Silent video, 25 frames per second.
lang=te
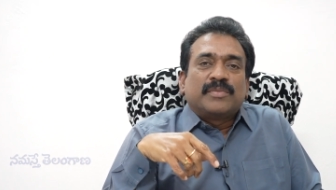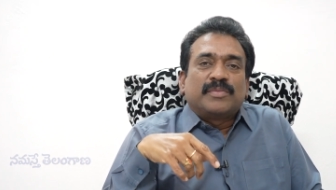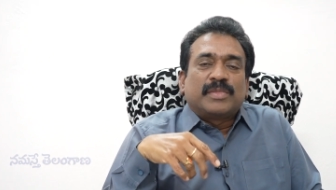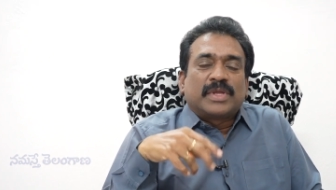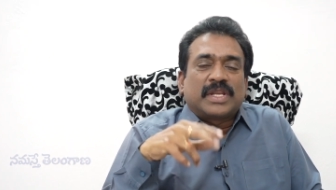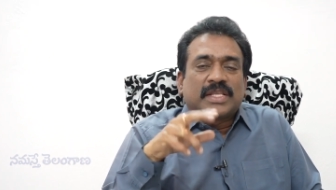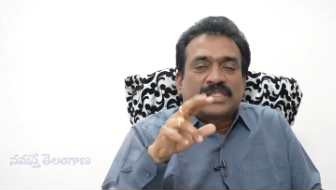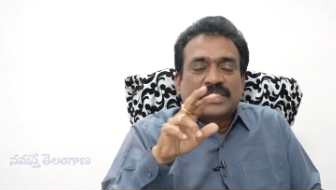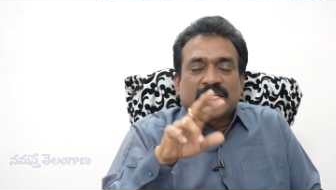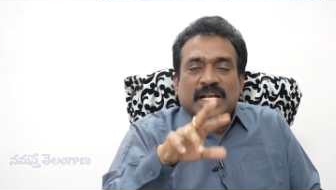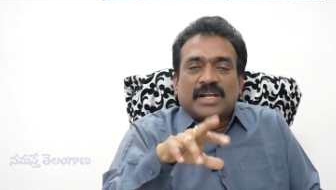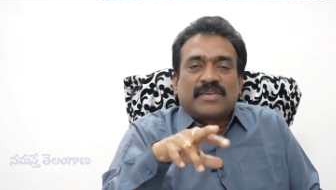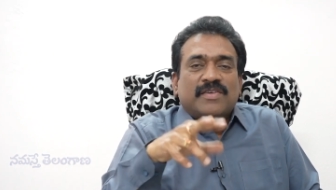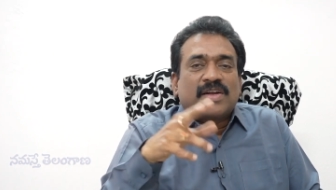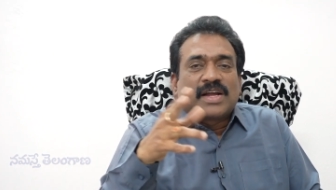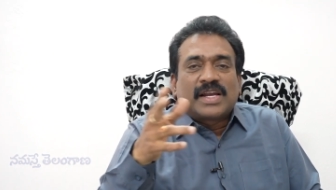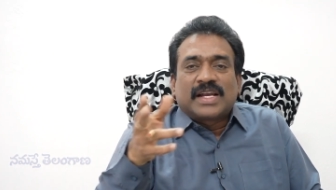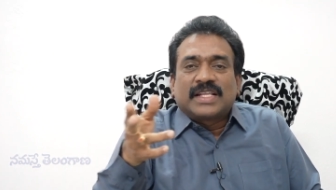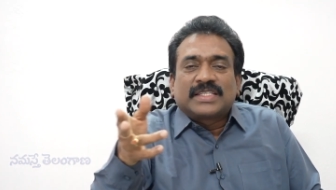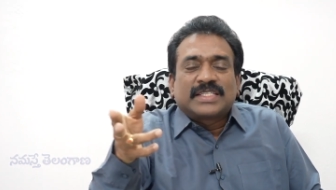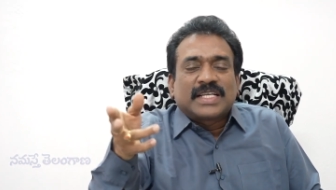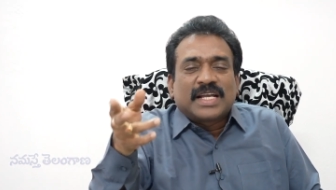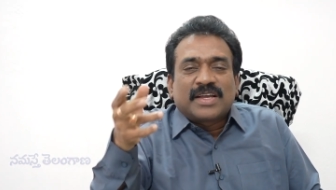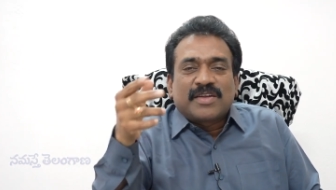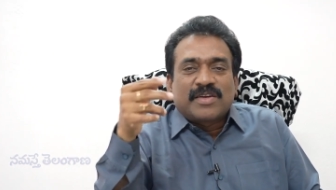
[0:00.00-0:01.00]
మరి సగం
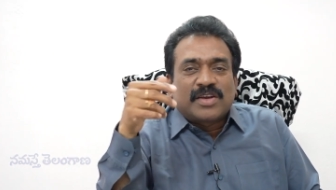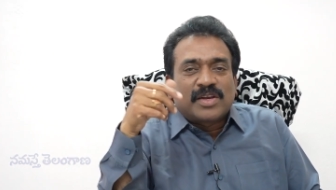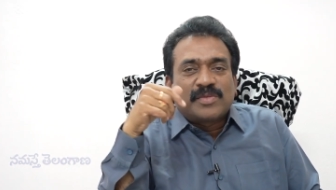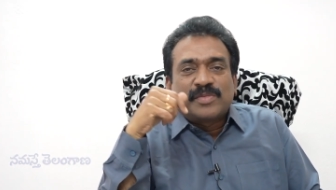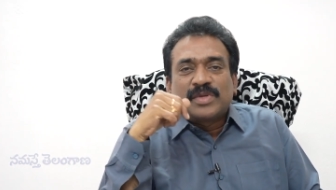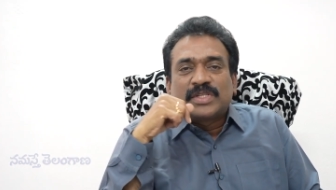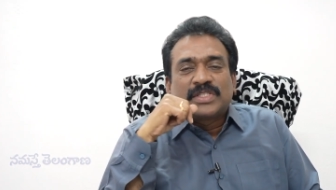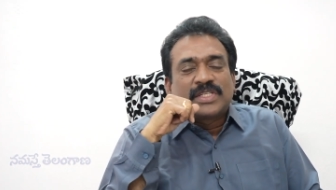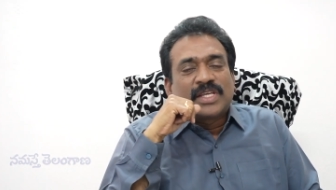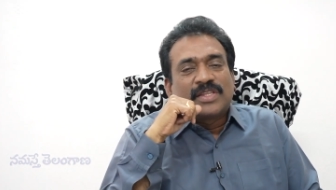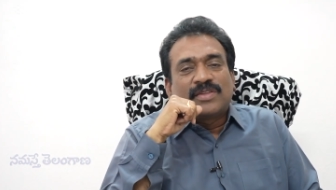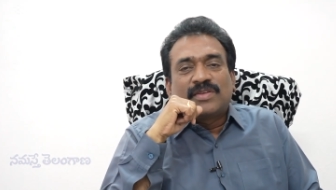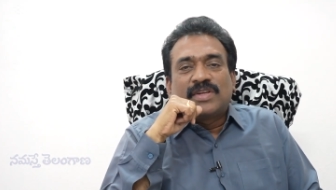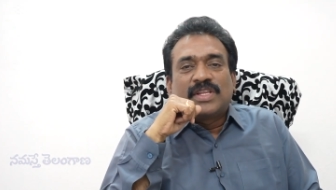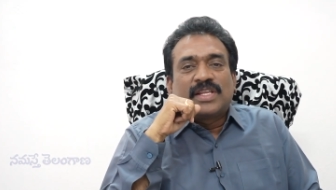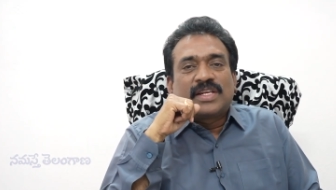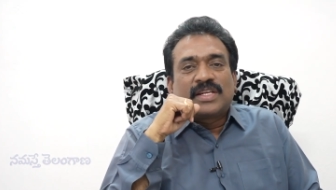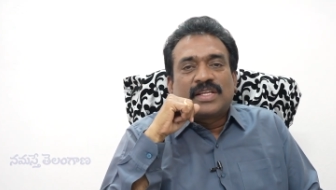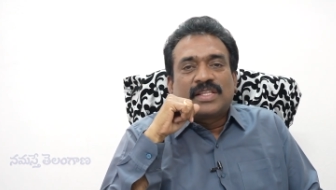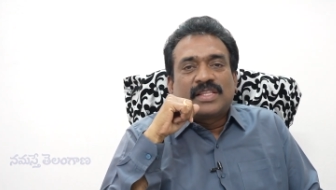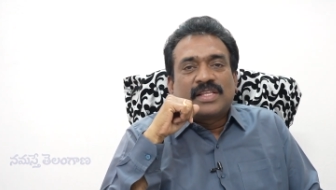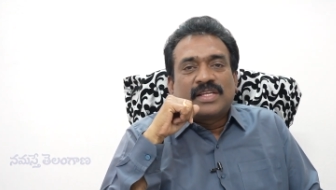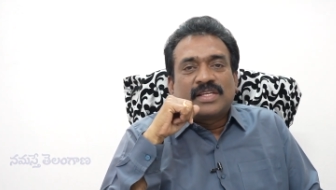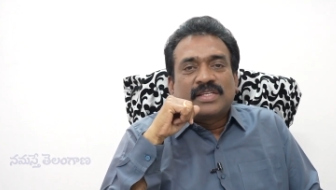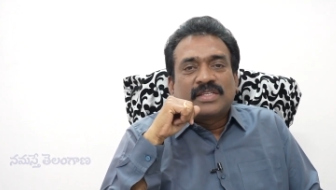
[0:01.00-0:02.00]
అక్కడ సగం ఇక్కడ మీరు చదవలేరు
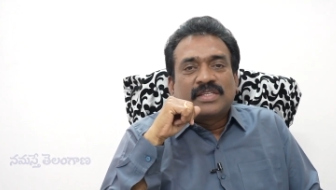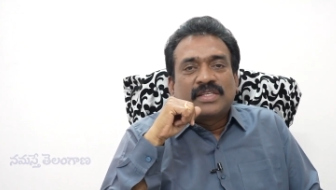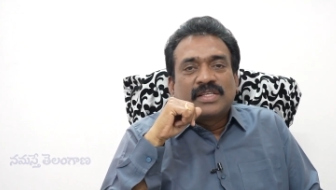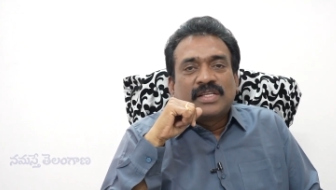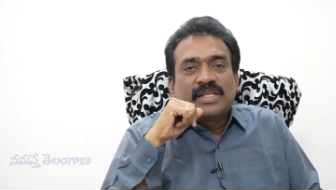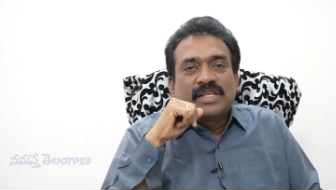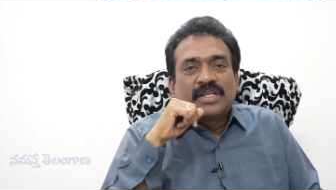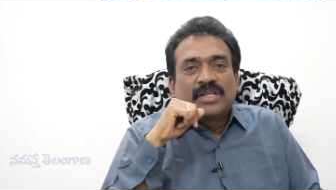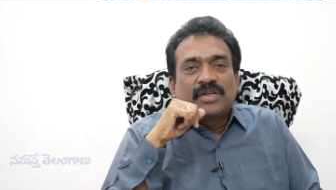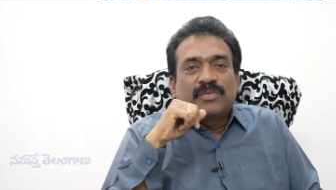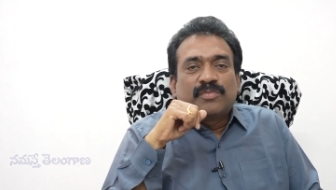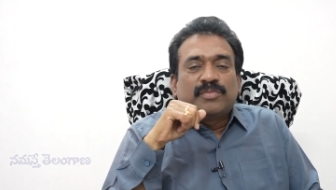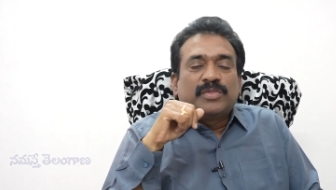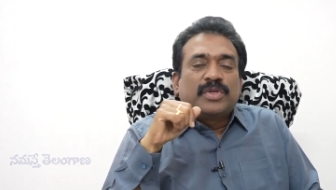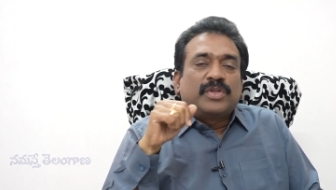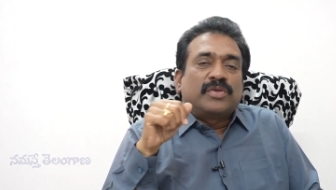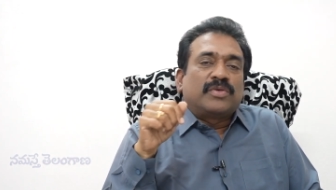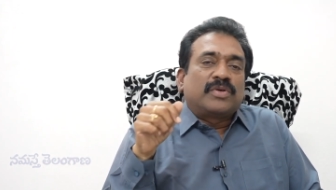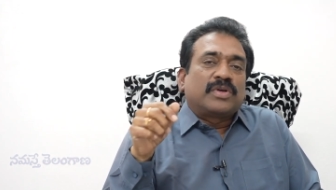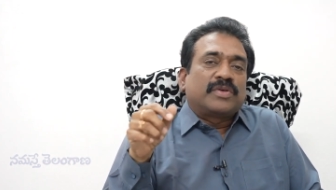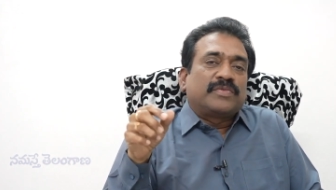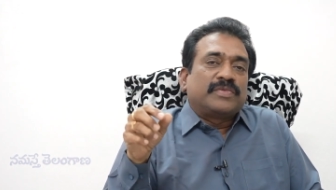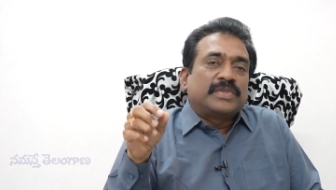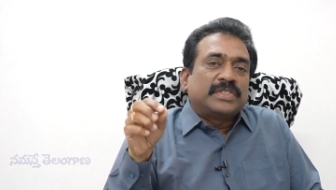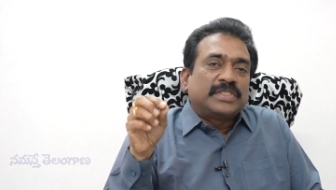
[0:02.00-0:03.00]
కదా మీరు
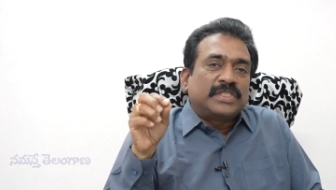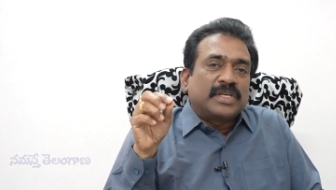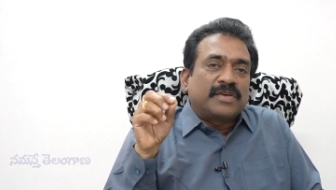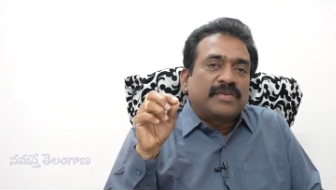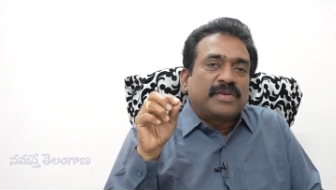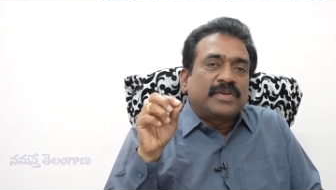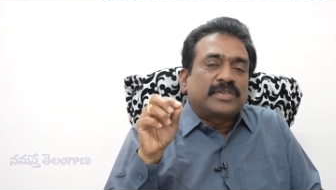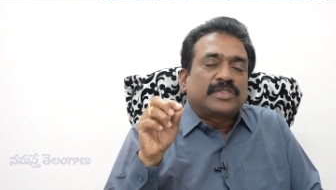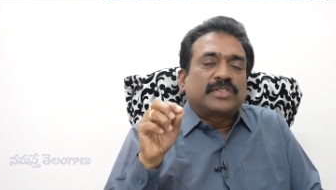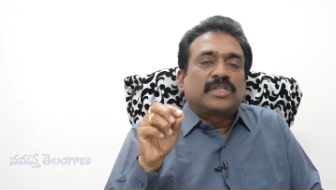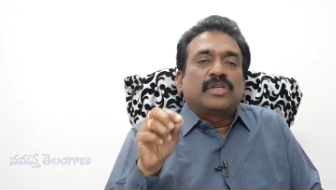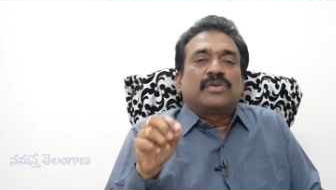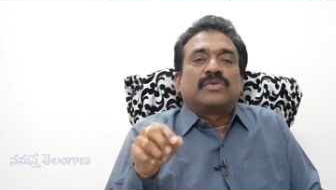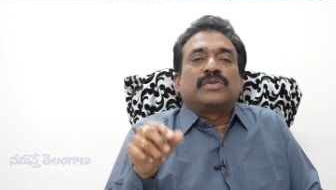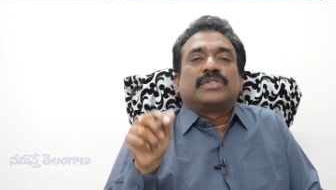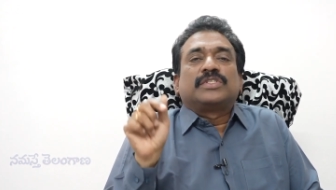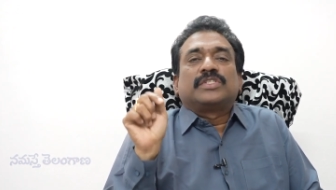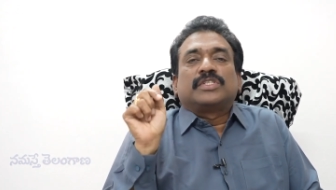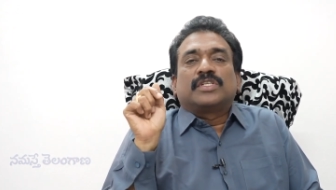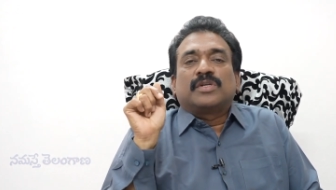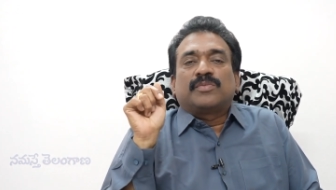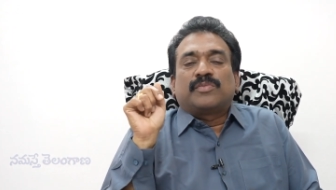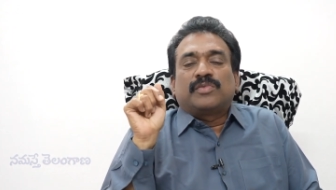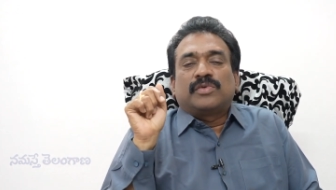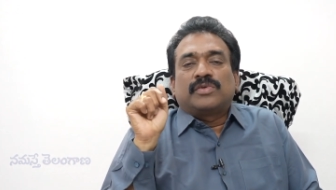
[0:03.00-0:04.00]
ఒక విద్యా వ్యవస్థలోకి
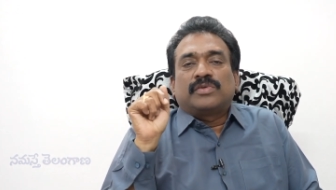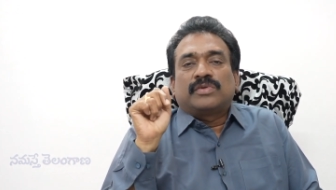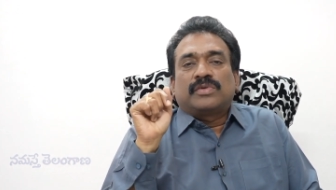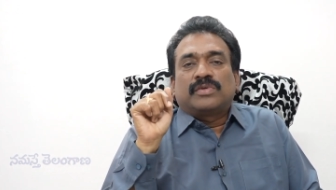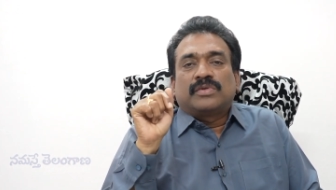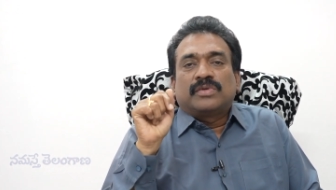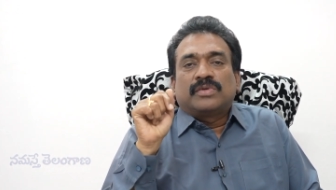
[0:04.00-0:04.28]
వచ్చినప్పుడు